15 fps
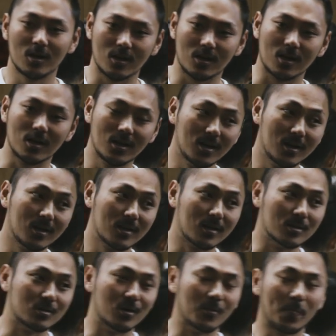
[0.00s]
예.
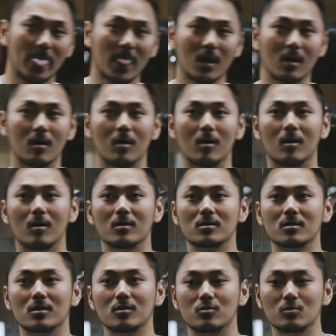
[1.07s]
그래서 어,
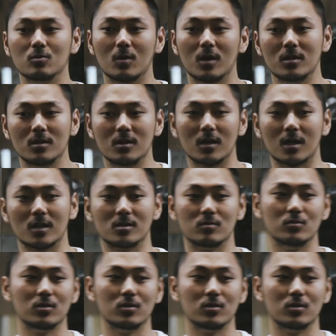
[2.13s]
특히 중동 애들이랑 같이